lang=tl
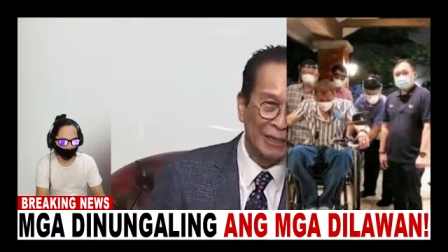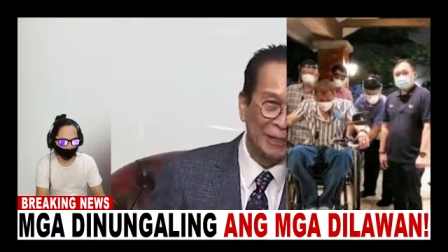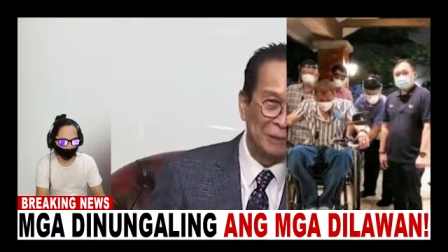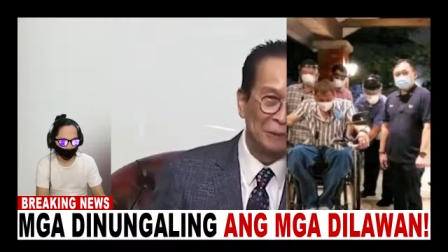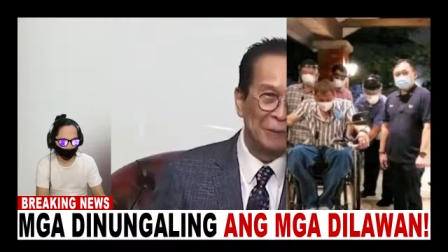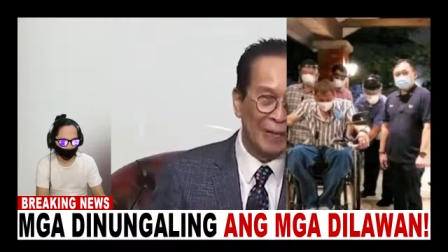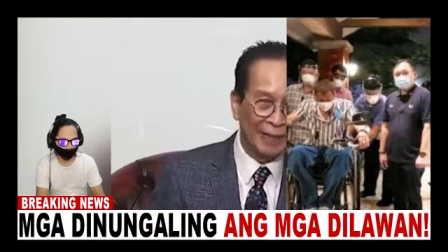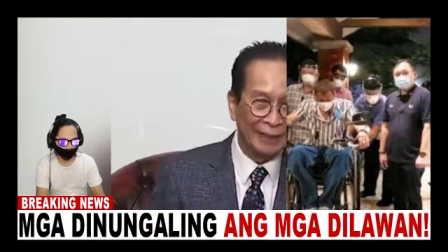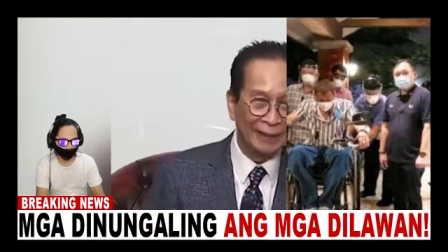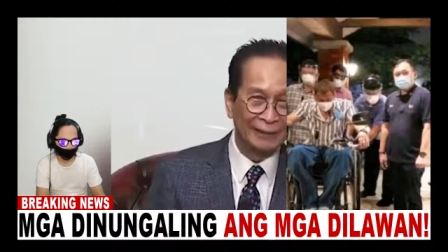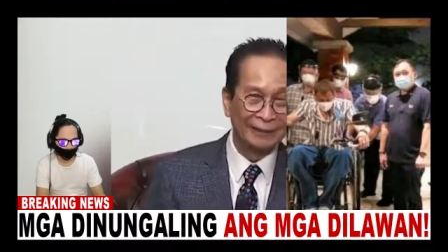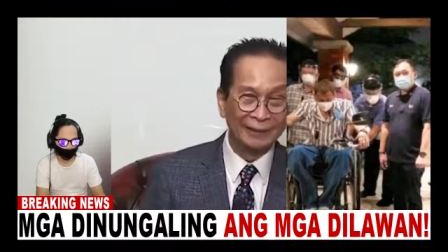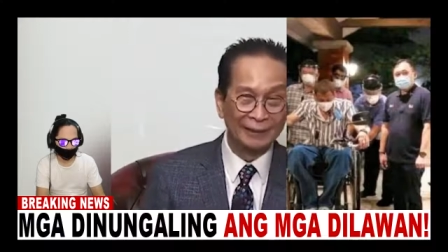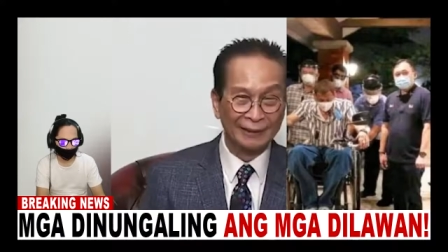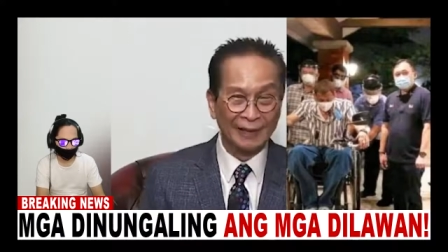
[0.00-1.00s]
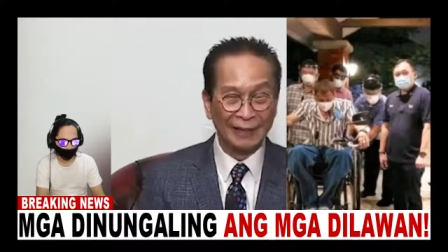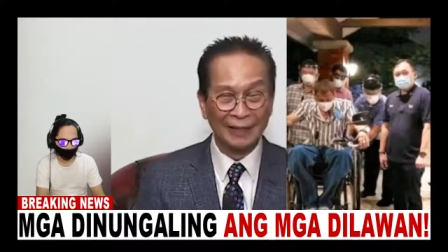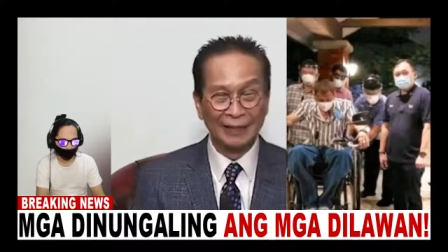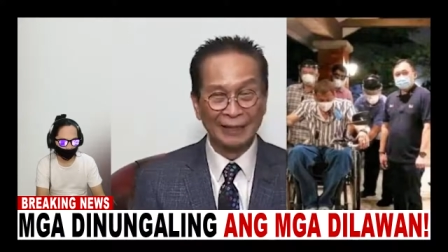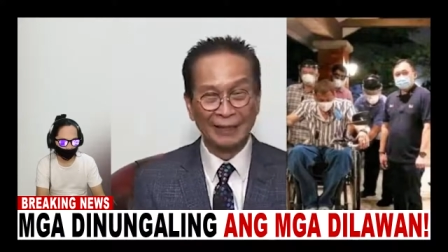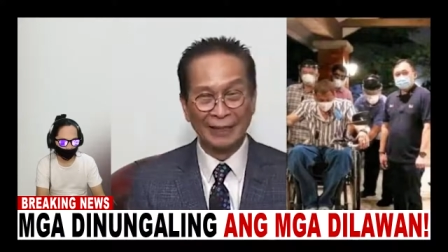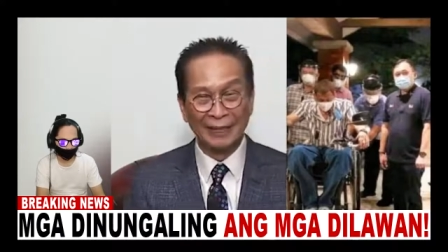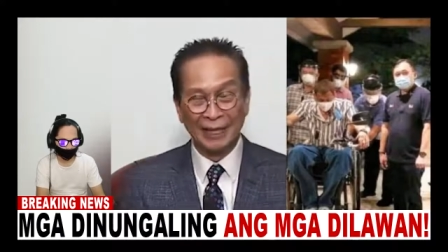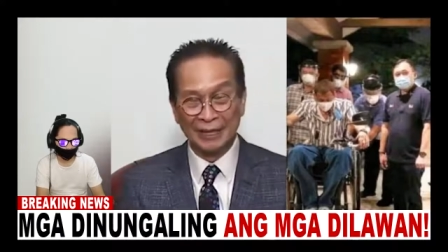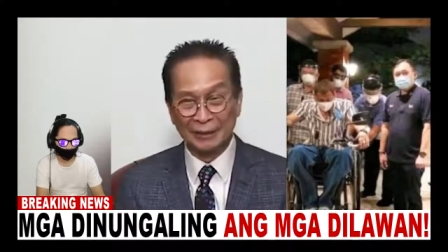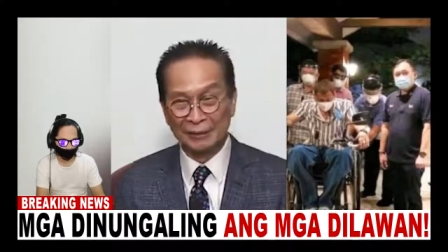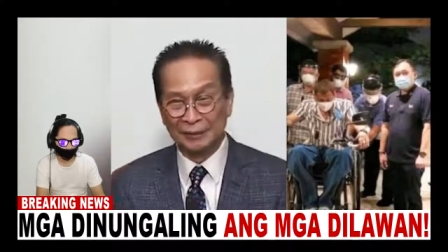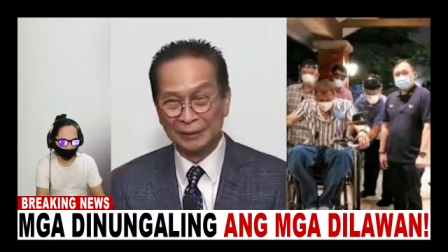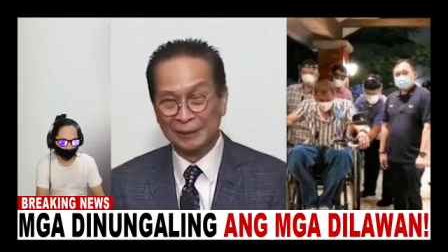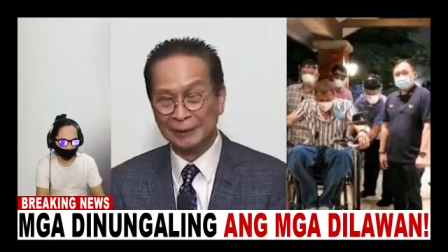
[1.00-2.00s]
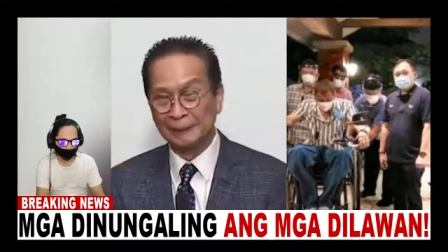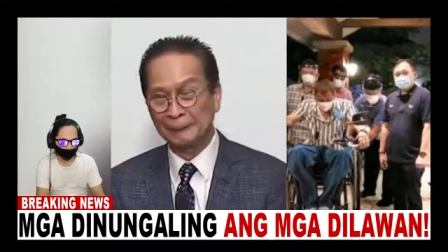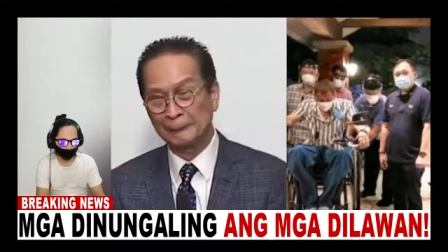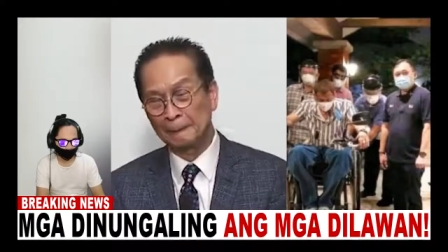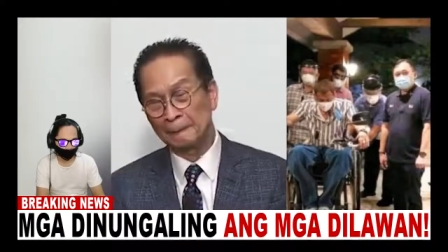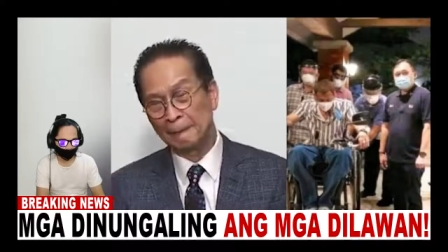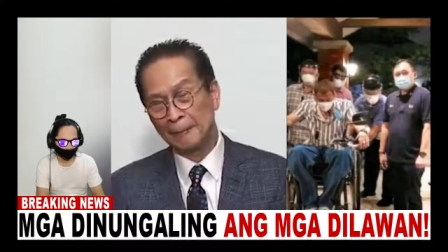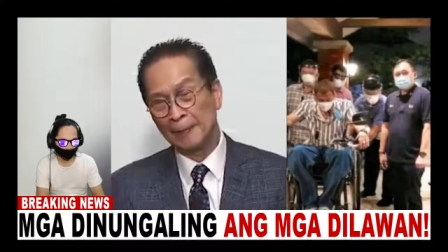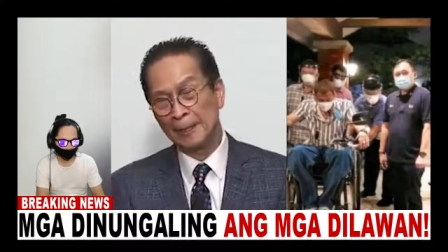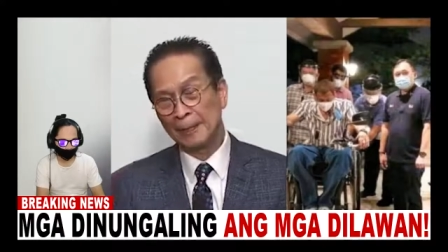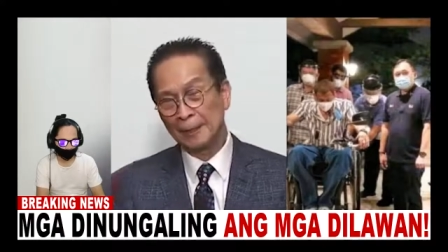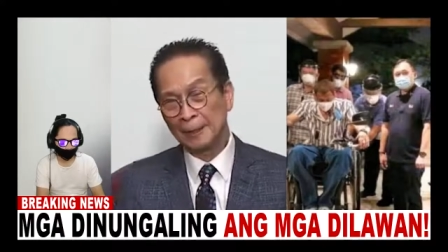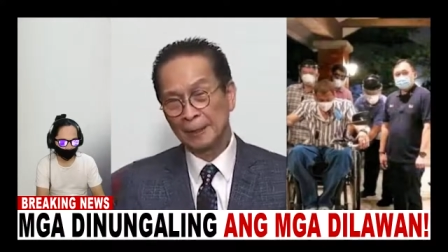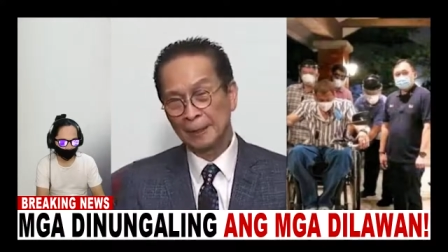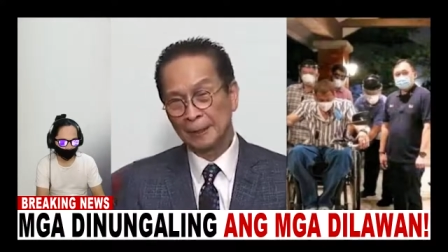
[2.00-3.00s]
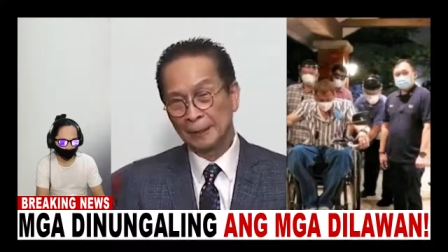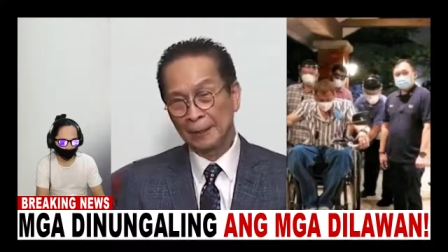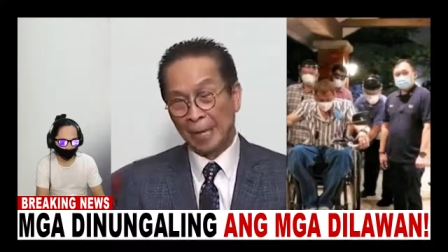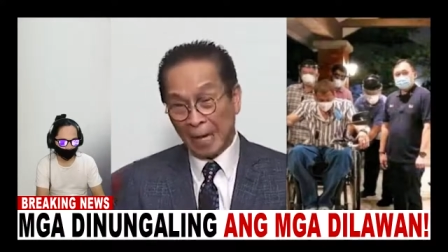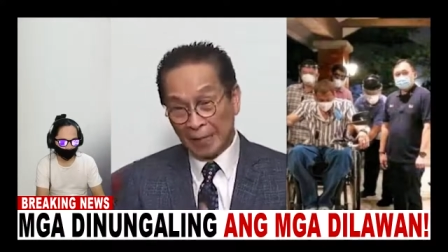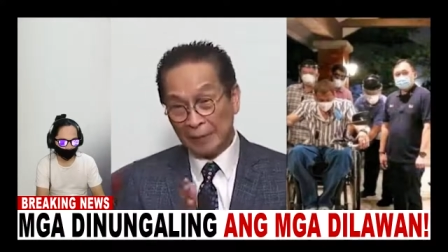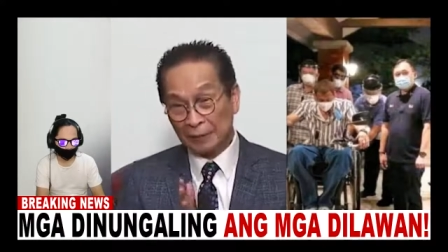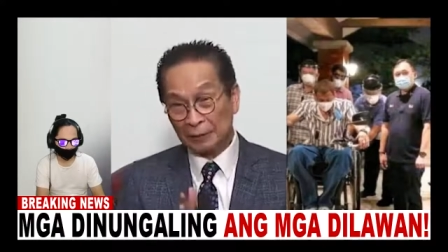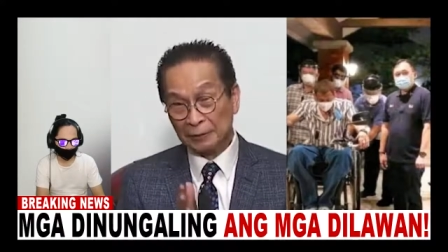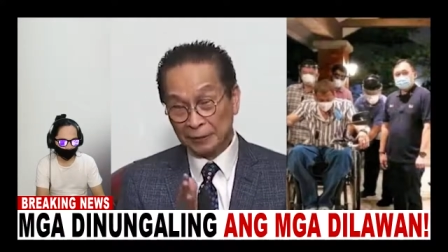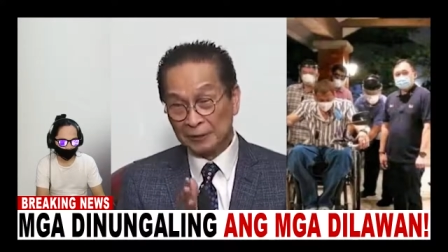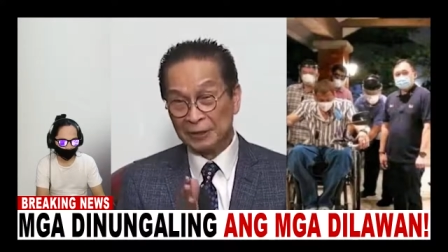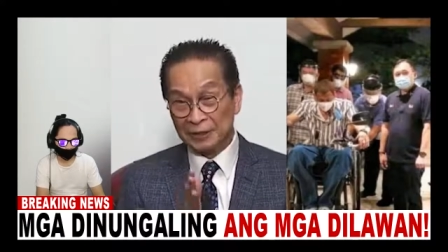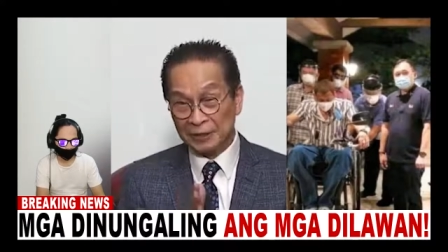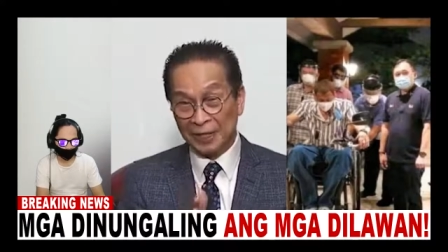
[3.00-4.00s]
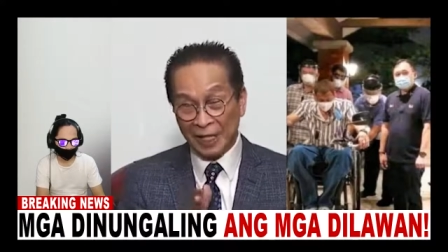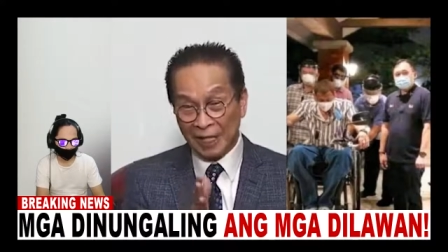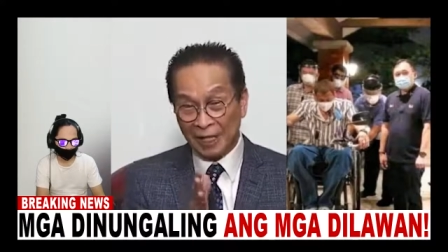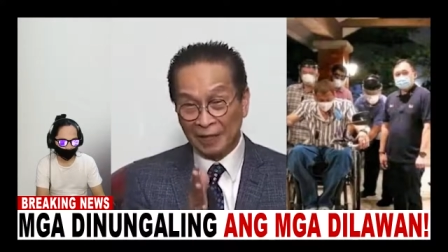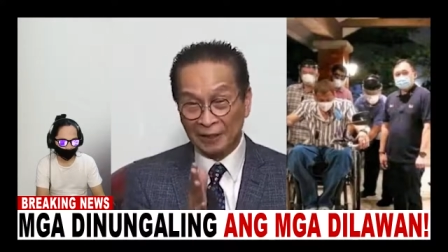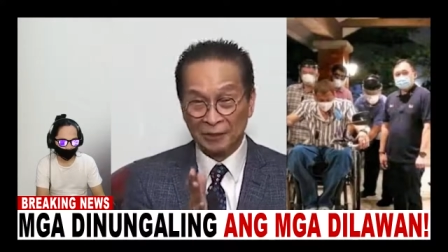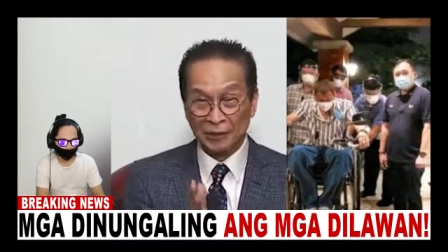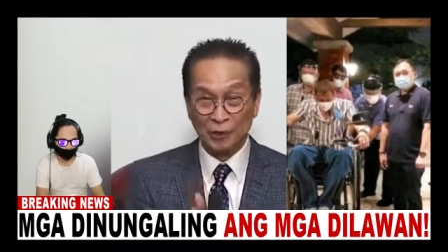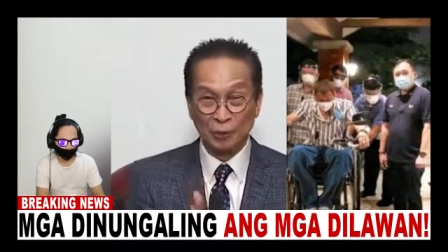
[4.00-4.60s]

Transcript: na kung bakit, dahil ayaw niyang, ayaw hindi niya,